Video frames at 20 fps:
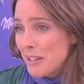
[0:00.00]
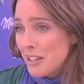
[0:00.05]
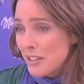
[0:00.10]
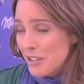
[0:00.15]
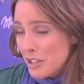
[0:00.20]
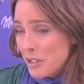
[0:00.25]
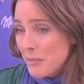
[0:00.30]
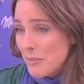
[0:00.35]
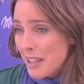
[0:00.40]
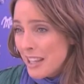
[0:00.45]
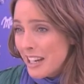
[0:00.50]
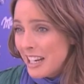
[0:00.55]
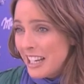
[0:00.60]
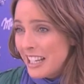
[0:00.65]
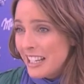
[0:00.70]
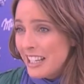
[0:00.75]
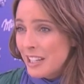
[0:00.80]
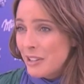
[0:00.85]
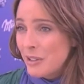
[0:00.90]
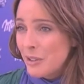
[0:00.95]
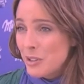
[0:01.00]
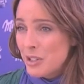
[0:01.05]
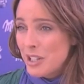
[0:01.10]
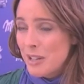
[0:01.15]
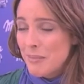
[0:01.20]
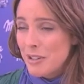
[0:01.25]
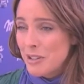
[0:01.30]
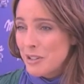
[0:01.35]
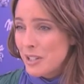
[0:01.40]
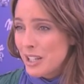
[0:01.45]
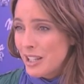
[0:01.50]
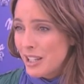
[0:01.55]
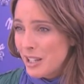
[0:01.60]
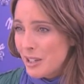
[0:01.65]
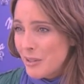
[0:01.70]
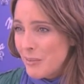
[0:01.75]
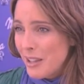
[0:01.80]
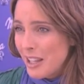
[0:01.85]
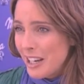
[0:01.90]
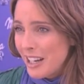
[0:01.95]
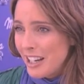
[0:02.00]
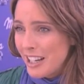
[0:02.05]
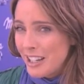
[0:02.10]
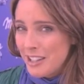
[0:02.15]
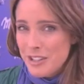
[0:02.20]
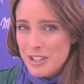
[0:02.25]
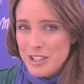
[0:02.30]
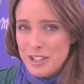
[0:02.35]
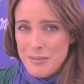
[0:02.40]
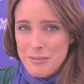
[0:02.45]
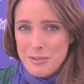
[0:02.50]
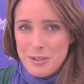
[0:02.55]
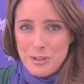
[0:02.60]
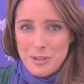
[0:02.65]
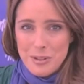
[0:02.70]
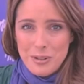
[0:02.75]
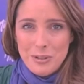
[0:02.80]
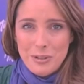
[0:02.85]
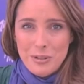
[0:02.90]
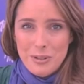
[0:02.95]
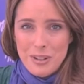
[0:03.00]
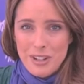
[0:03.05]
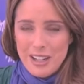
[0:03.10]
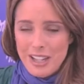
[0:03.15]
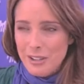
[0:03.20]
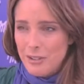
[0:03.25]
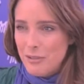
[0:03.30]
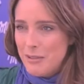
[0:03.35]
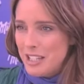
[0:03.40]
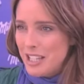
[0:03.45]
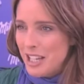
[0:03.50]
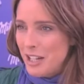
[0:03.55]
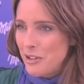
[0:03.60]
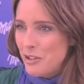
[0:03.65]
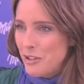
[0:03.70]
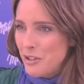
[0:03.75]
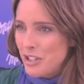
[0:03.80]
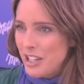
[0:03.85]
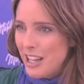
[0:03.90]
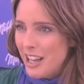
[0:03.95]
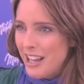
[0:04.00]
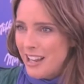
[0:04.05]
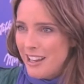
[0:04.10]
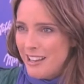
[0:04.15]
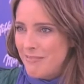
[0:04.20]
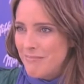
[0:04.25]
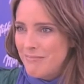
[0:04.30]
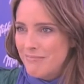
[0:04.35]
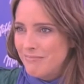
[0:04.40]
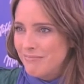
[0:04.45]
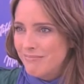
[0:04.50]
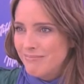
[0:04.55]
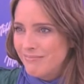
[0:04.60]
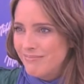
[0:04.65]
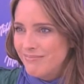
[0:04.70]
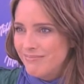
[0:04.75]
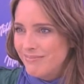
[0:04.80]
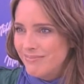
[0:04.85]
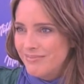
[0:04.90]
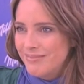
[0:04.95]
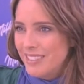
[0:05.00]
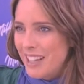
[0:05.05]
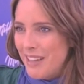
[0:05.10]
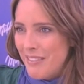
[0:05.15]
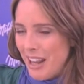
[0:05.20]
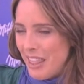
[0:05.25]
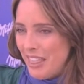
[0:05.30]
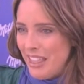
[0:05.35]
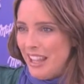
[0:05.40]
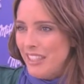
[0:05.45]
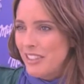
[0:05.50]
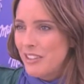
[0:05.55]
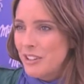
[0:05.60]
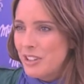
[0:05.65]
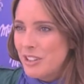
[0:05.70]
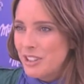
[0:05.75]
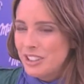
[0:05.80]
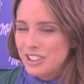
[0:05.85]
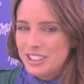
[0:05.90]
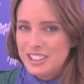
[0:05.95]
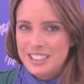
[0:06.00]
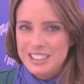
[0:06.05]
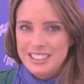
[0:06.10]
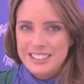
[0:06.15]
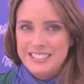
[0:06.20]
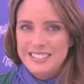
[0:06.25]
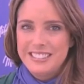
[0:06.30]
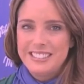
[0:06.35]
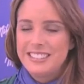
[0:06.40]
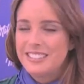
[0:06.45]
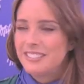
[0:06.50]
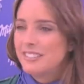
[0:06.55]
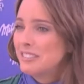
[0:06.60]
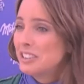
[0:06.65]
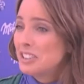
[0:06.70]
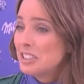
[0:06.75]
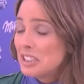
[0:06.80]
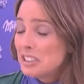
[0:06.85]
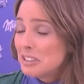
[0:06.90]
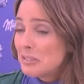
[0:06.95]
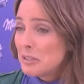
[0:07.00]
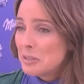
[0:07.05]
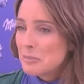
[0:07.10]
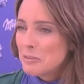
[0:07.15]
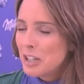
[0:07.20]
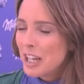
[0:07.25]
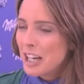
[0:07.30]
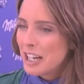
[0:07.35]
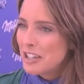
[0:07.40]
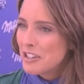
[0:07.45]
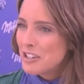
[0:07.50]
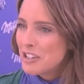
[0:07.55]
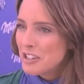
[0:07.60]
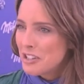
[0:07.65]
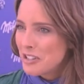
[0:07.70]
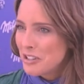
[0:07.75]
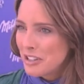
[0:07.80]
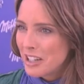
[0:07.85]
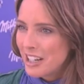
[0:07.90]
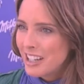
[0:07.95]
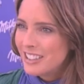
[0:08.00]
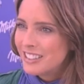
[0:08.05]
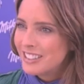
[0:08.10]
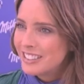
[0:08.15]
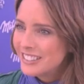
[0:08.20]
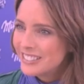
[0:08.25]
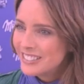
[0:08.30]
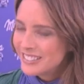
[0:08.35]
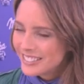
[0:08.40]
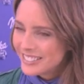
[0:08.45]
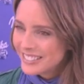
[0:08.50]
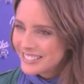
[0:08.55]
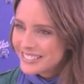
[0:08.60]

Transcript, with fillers: Yo soy madrileña y todos los amigos que tengo madrileños estamos todo, todo el rato besándonos, eh, mm, abrazándonos, no sé, somos muy cariñosos yo creo, ¿no?